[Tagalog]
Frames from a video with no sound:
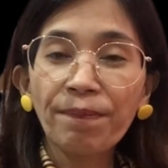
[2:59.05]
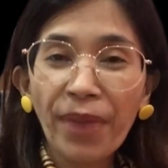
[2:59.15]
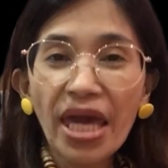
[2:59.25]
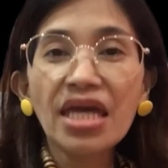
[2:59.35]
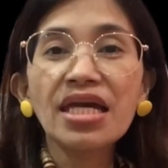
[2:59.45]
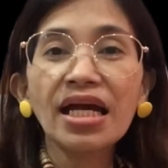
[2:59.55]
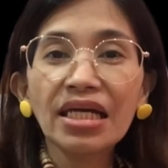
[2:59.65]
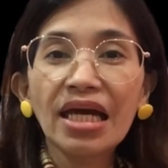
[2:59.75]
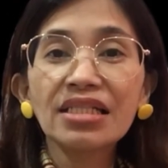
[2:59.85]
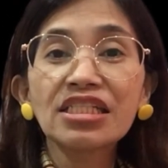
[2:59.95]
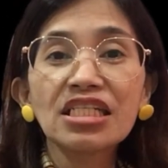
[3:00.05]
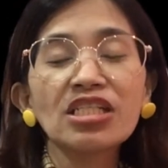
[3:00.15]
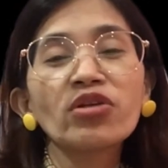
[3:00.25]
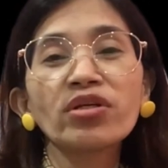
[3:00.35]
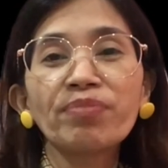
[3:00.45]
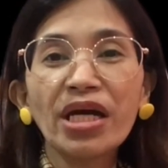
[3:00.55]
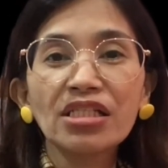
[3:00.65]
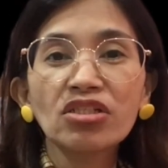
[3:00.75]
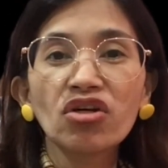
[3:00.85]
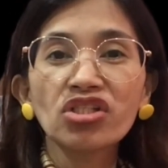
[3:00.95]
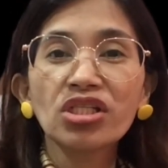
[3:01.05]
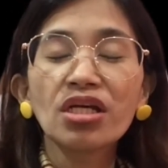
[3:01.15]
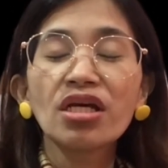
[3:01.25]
pay again 600 pesos.